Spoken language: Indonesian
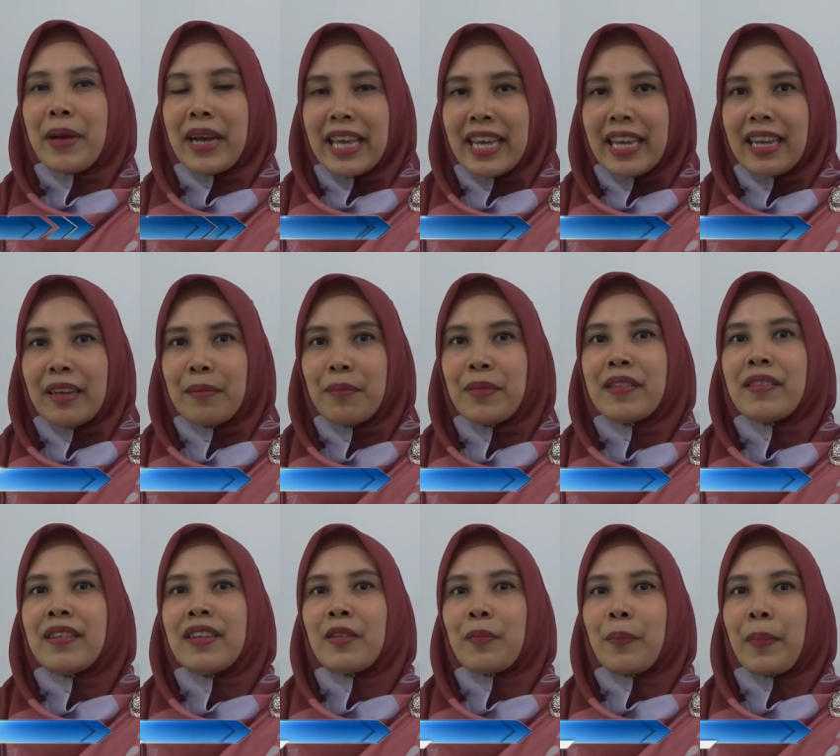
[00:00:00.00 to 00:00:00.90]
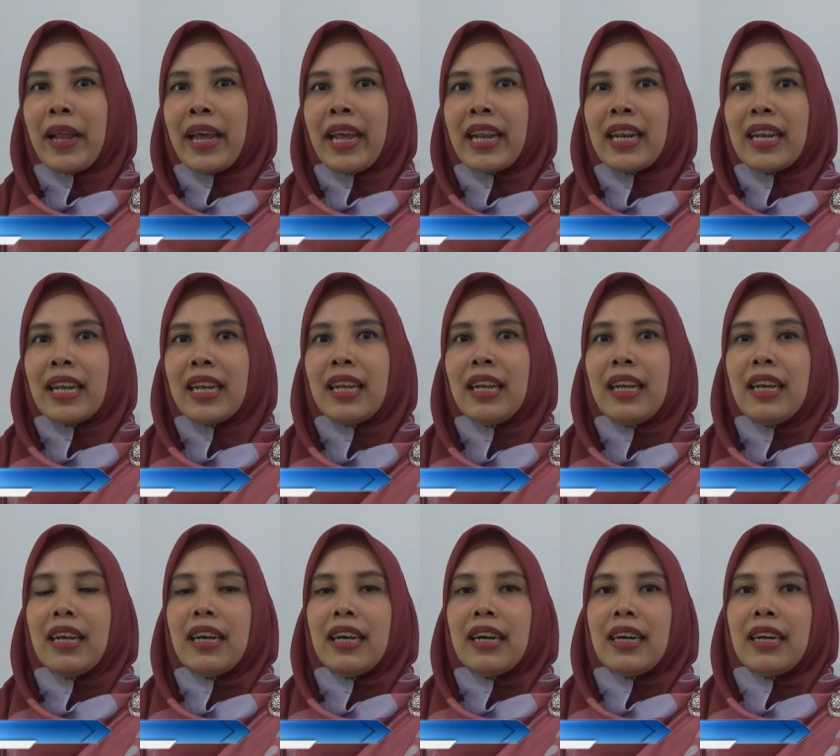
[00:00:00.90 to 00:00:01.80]
baik bisnis plan
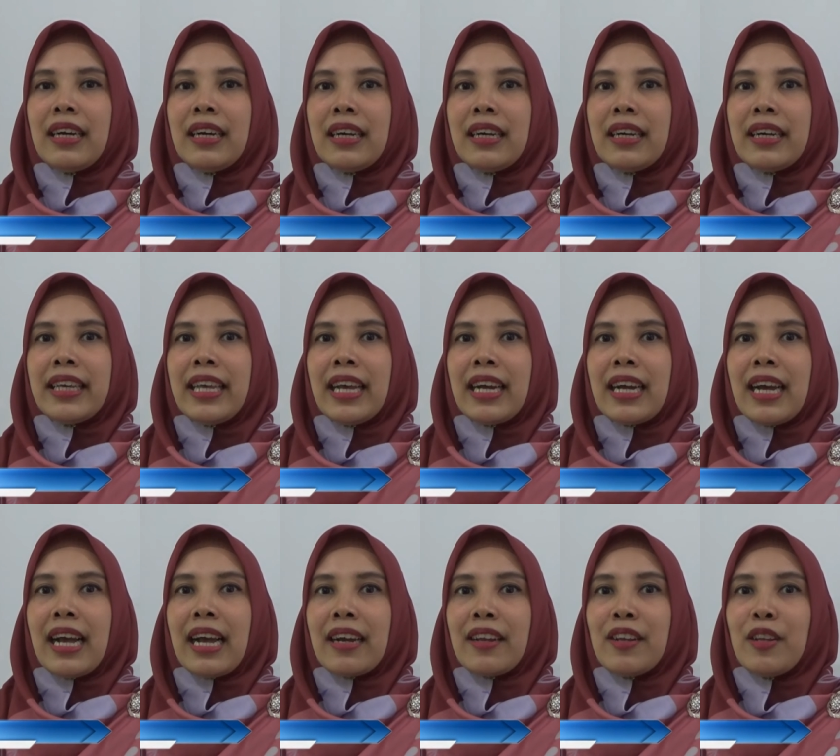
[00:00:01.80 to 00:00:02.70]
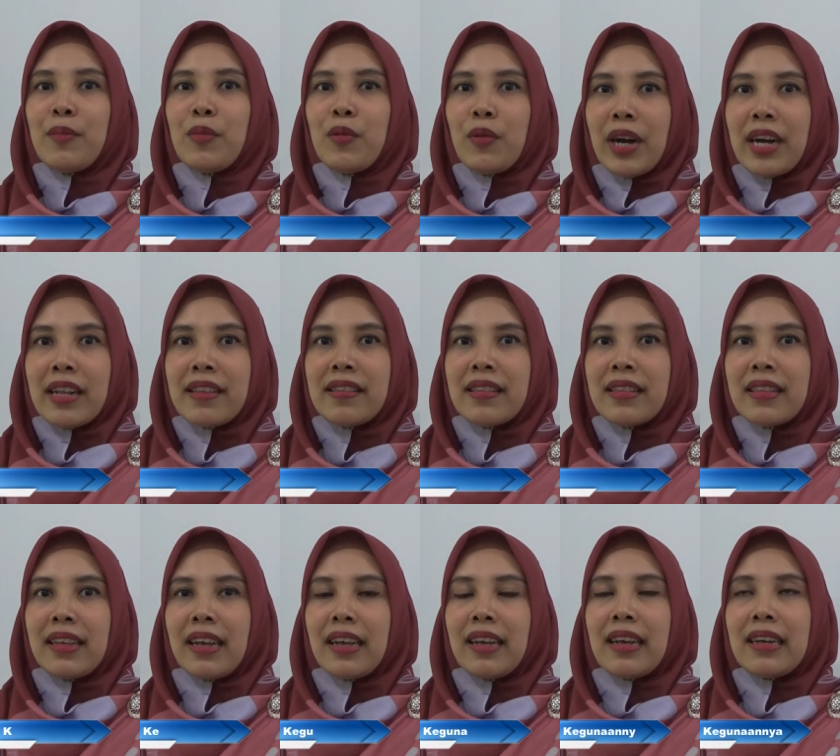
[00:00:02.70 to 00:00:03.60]
uh, yang akan dibuat
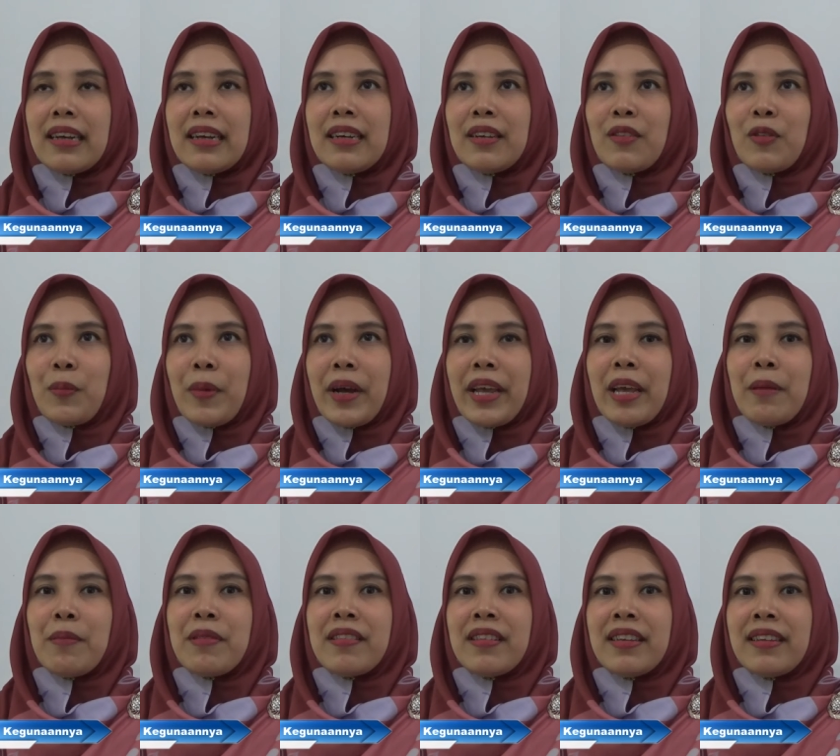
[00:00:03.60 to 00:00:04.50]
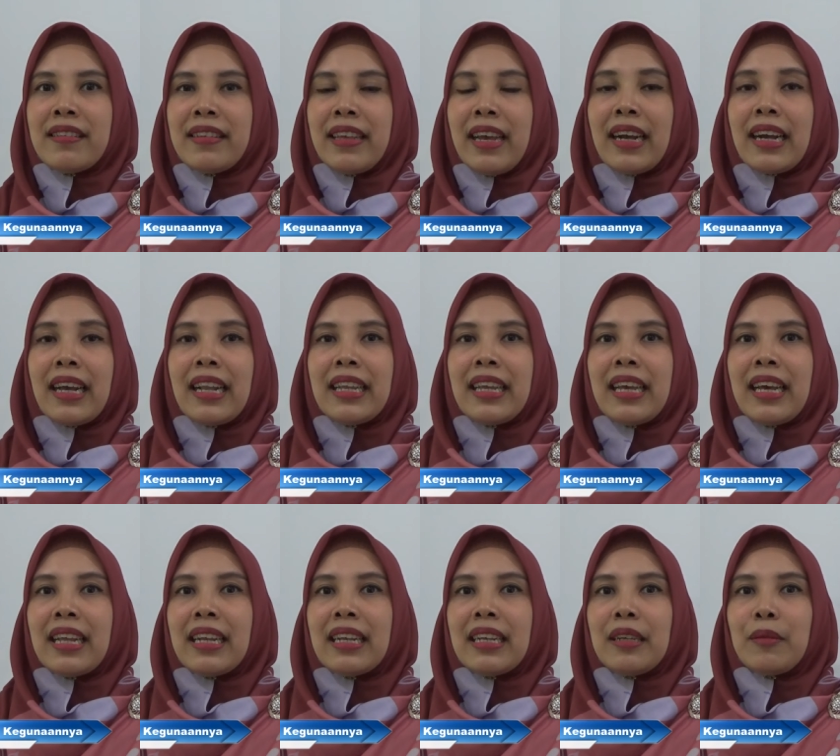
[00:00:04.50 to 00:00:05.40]
uh, supaya bisnis yang
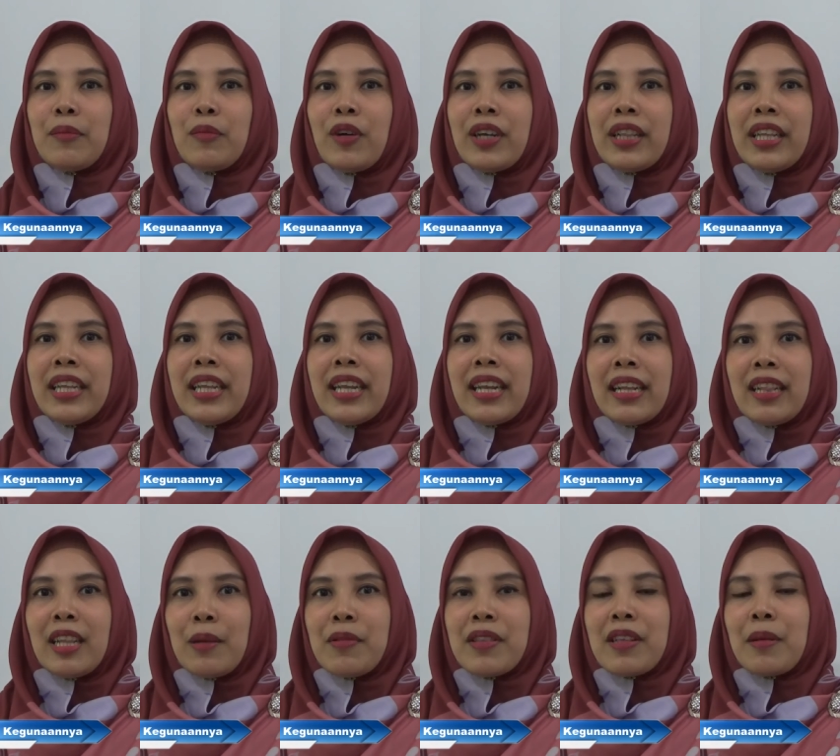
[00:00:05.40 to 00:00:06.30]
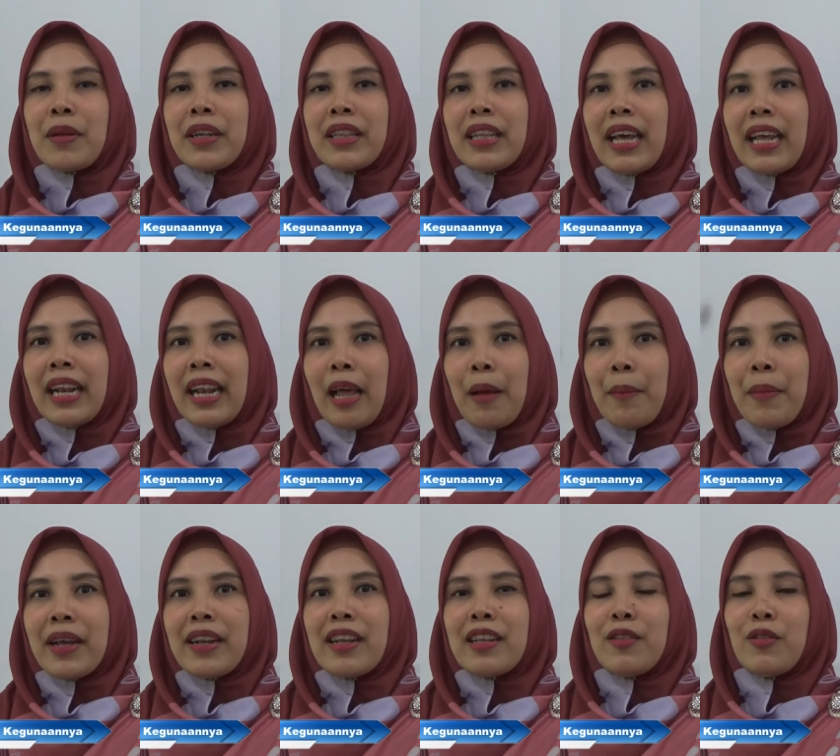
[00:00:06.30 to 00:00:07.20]
kalian buat ini nanti bisa bertahan
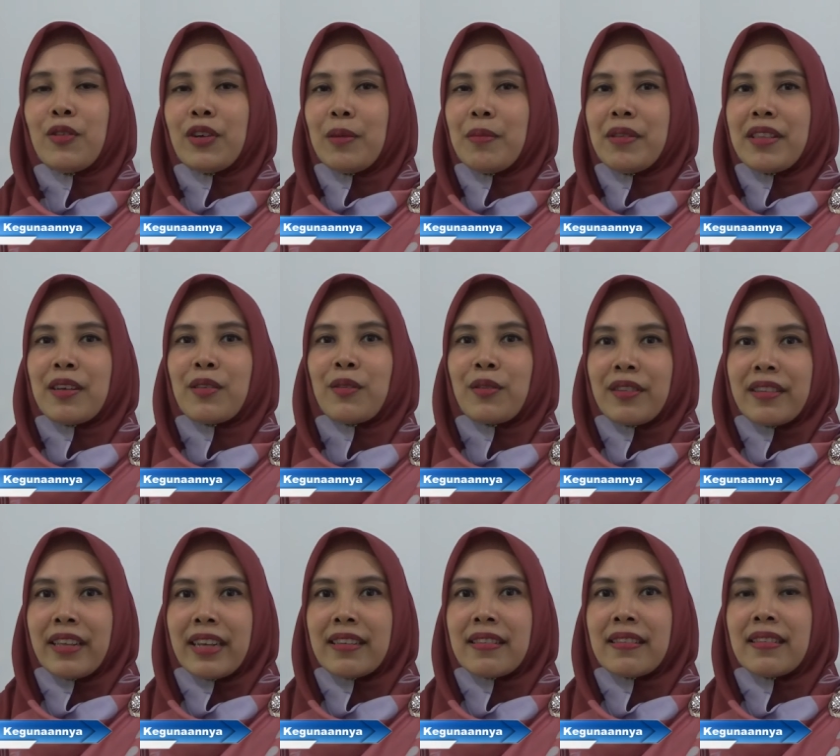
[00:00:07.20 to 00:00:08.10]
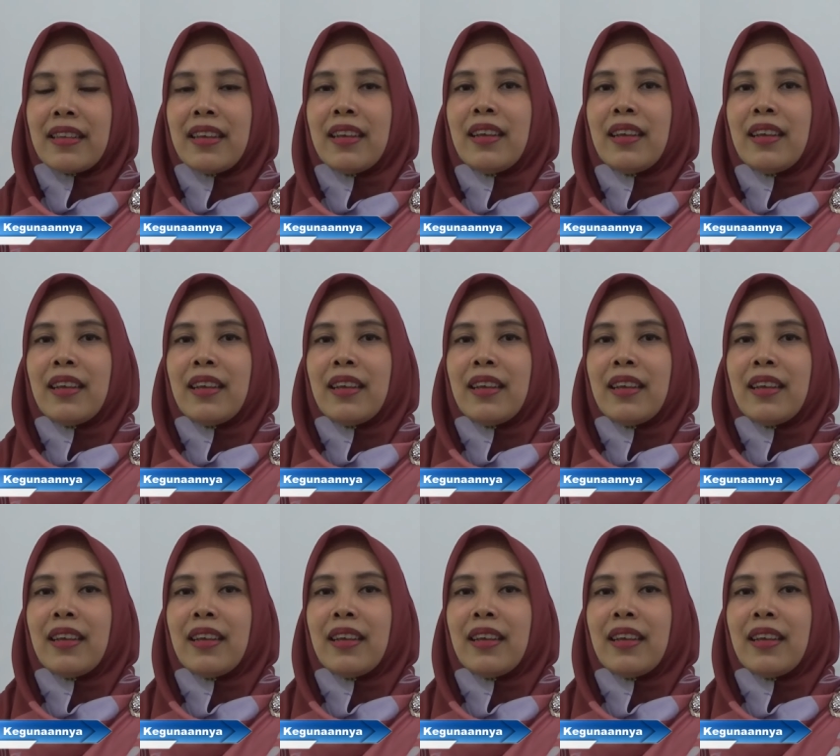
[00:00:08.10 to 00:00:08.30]
lama dan juga bisa sukses.